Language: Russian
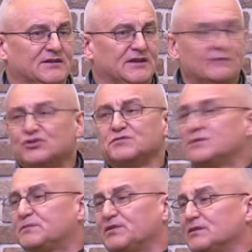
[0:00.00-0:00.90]
И может
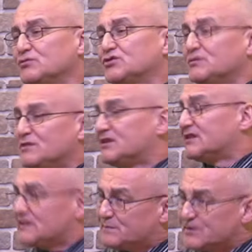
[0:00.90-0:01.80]
быть, потому что мы это
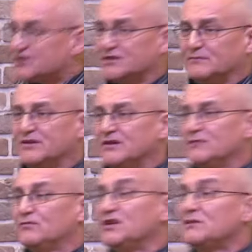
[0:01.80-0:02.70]
не пишем,
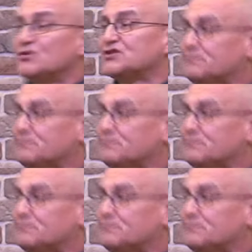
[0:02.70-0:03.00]
мы не можем